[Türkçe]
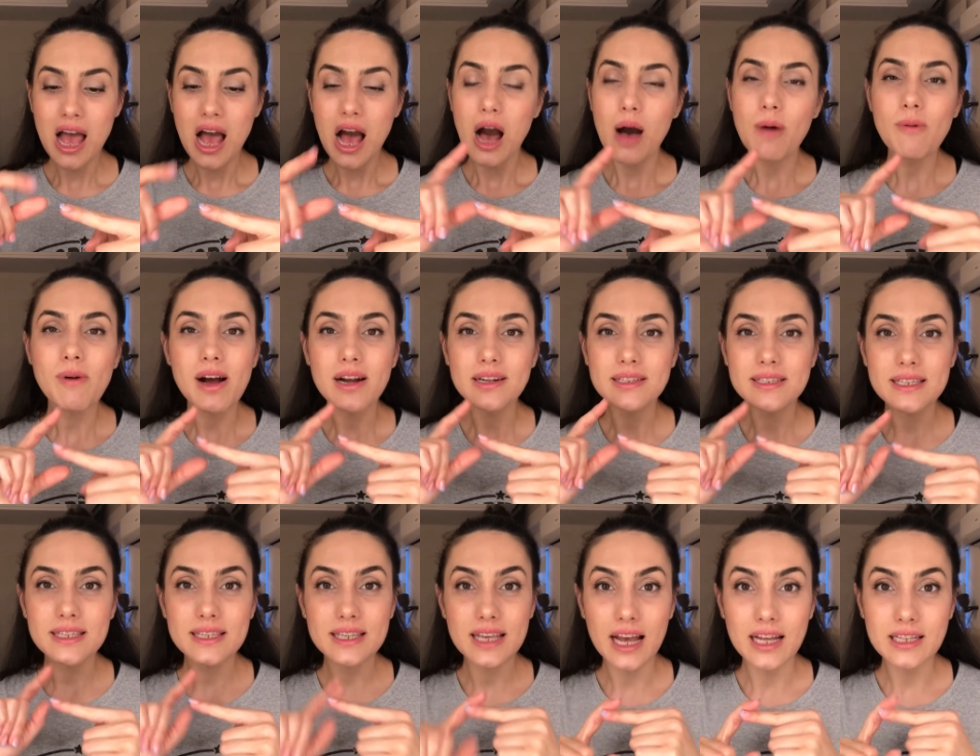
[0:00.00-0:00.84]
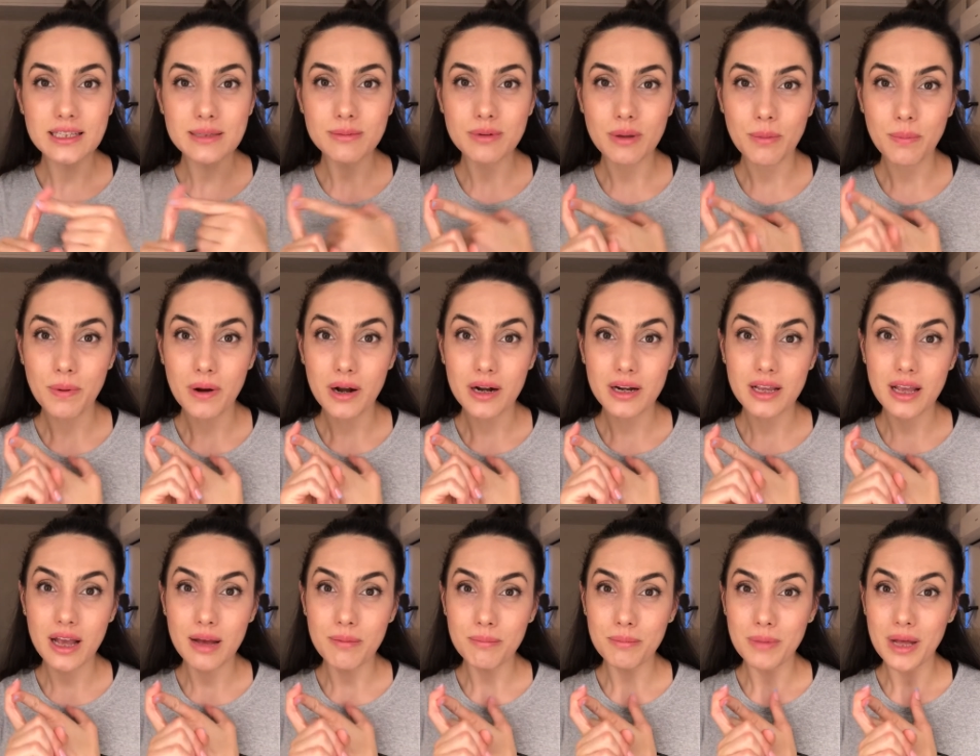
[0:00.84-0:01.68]
Ama artık kendim
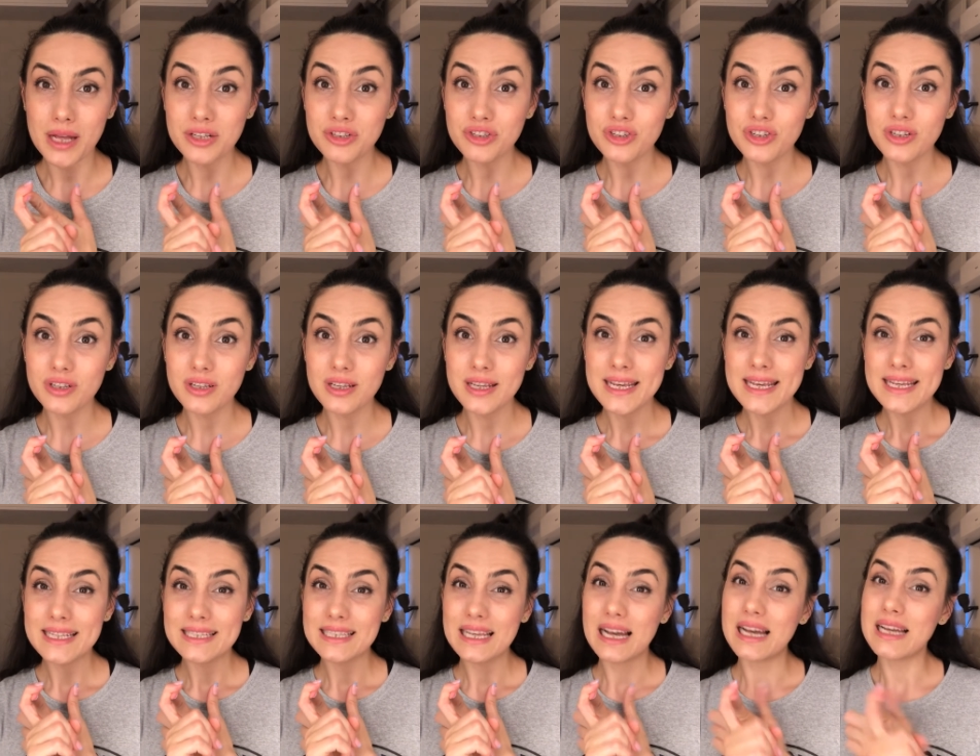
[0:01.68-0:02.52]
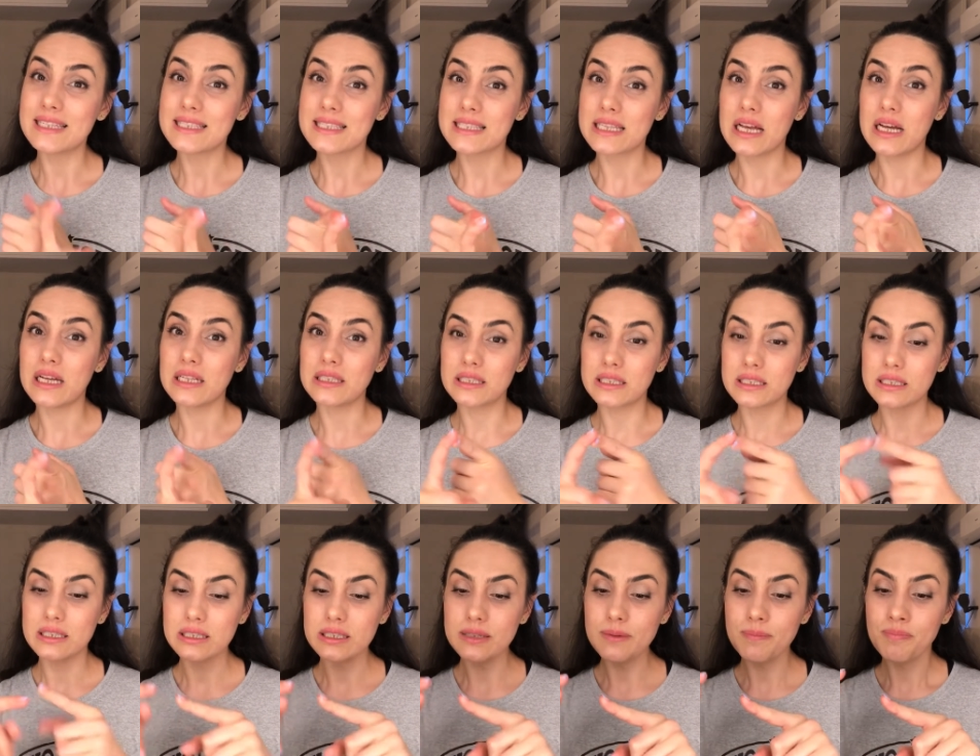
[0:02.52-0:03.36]
yaparken bence daha
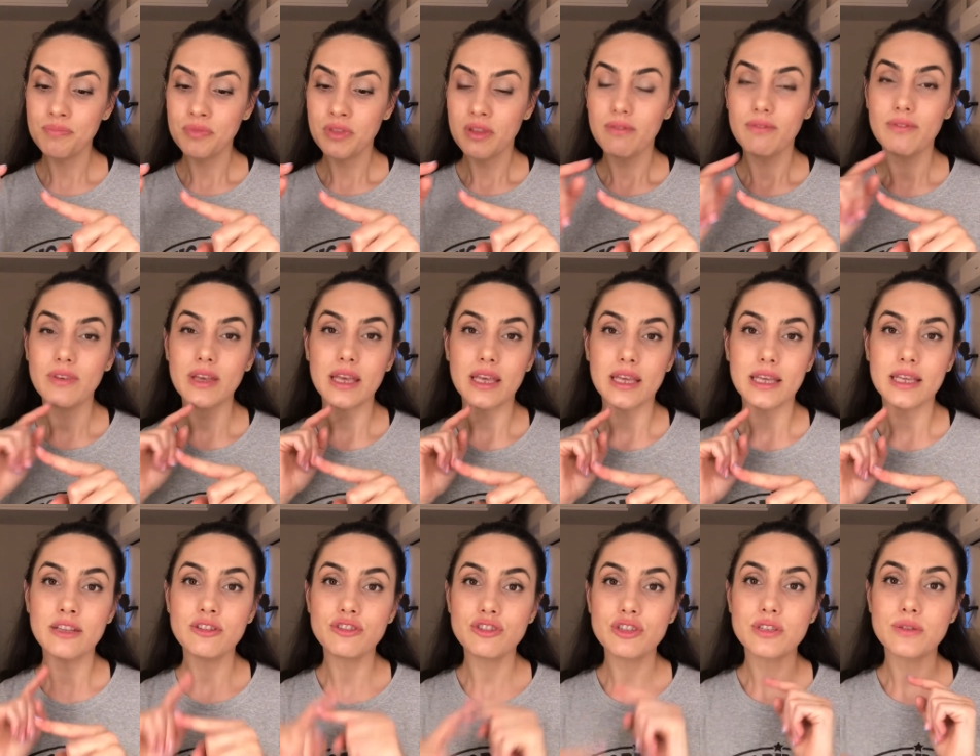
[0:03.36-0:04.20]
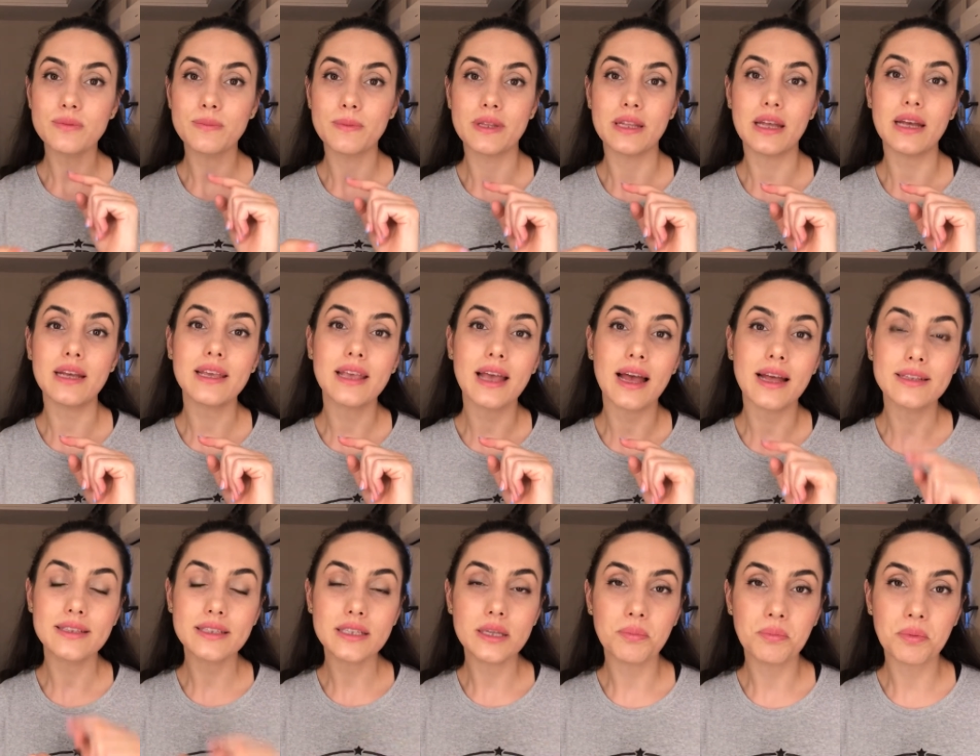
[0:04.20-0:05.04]
sağlıklı ve incitmeden
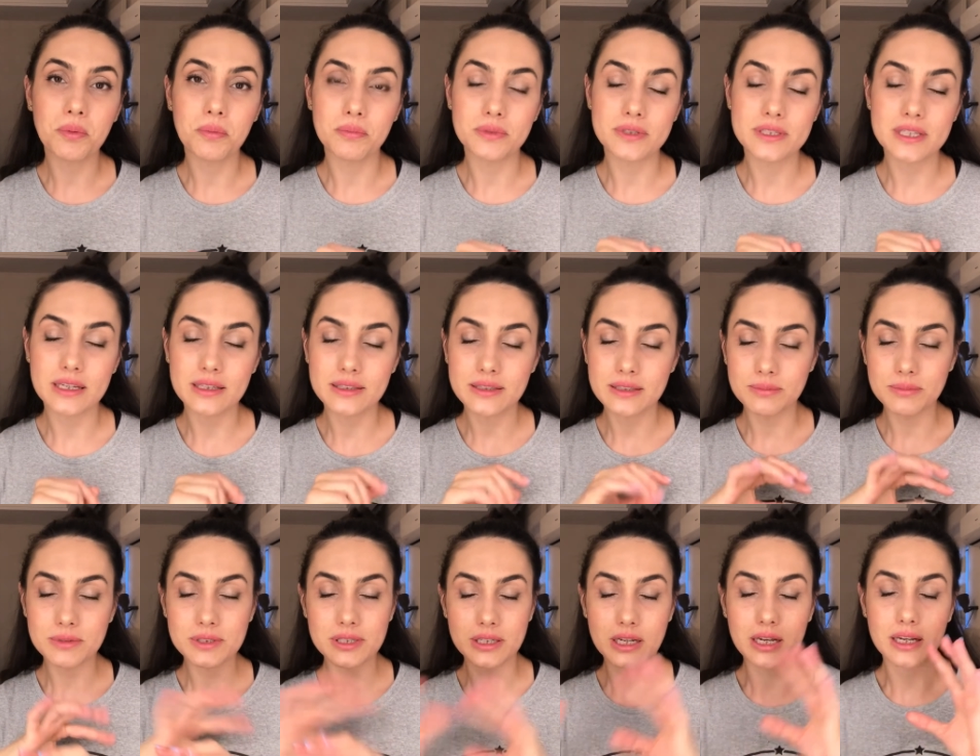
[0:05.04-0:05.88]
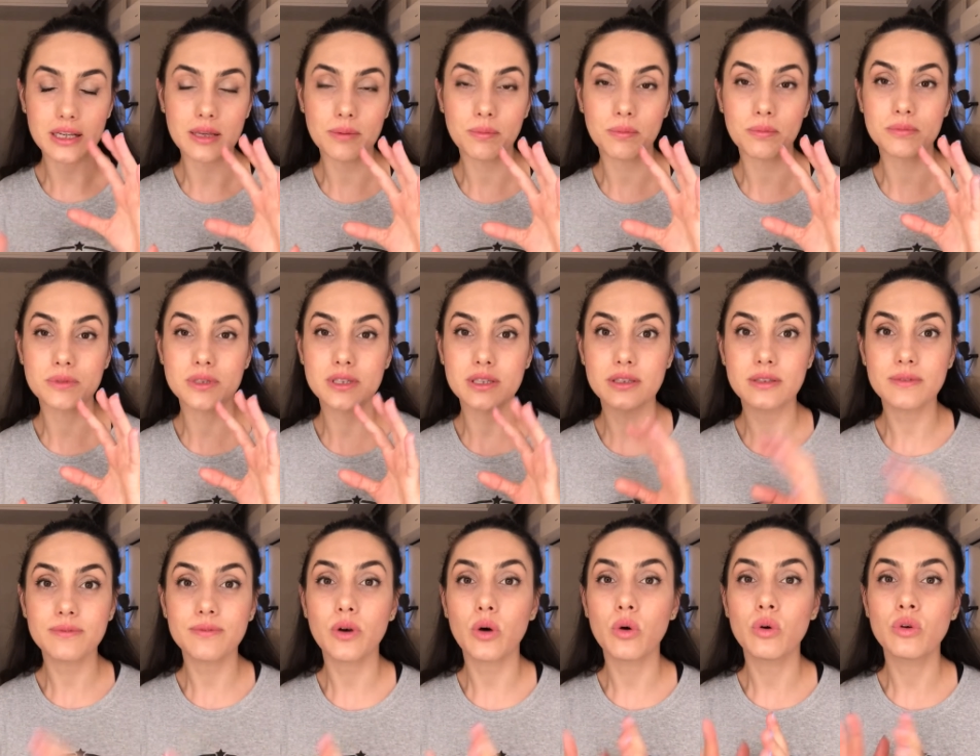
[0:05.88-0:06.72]
kendi yapımı tanıdım, tırnak yapımı
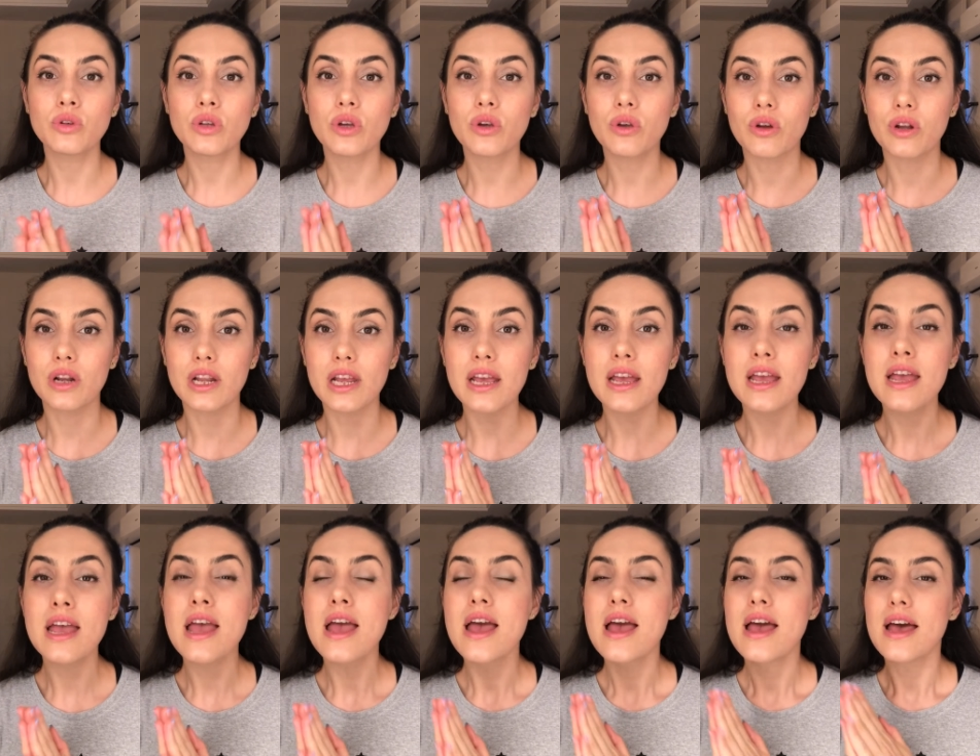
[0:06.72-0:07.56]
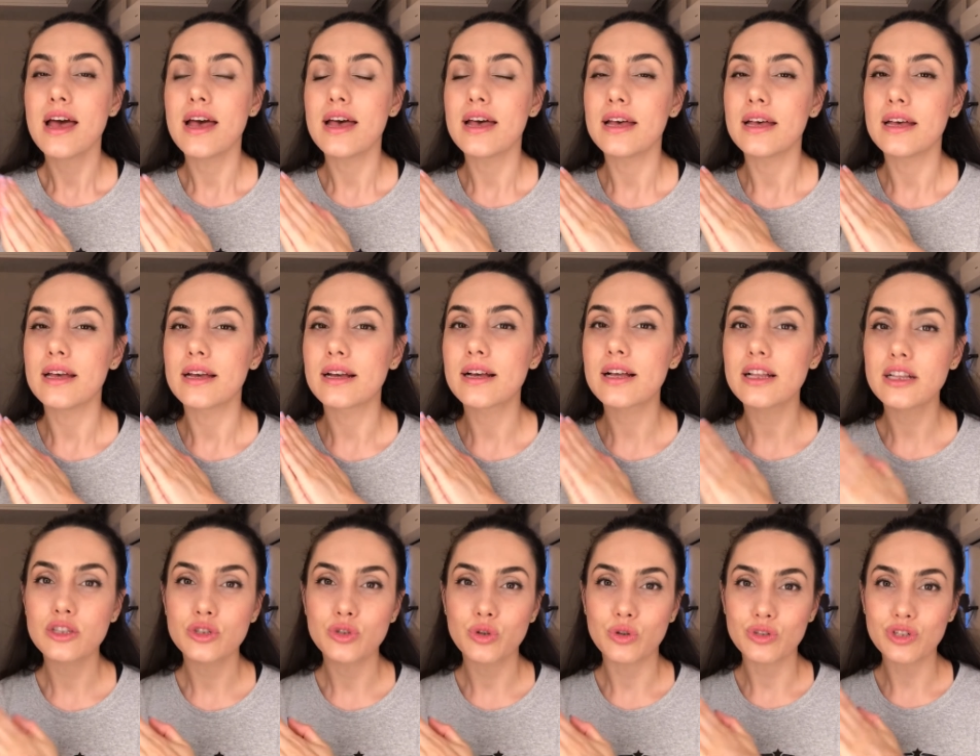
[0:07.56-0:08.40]
tanıdım ve ona göre e,
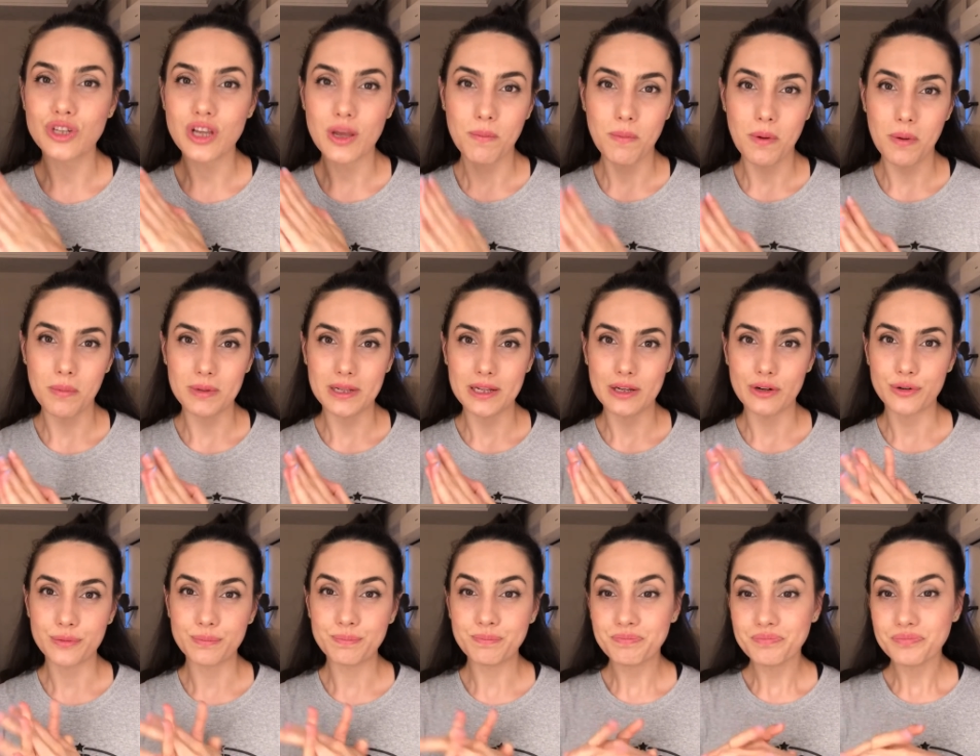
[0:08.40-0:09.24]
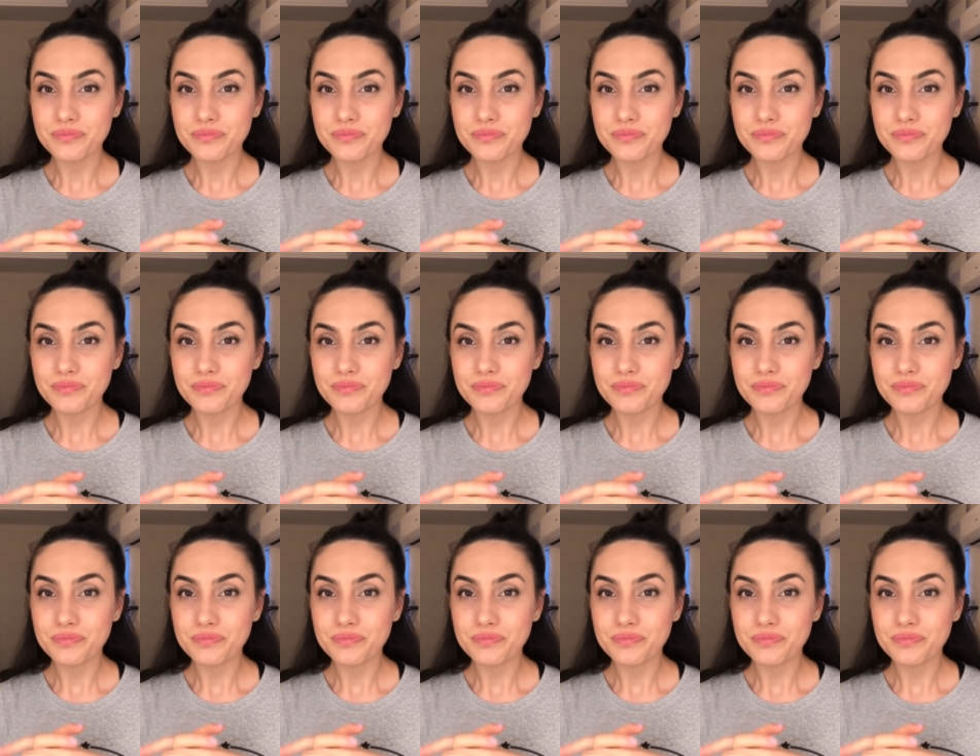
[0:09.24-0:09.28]
kalıcı oje yapabiliyorum.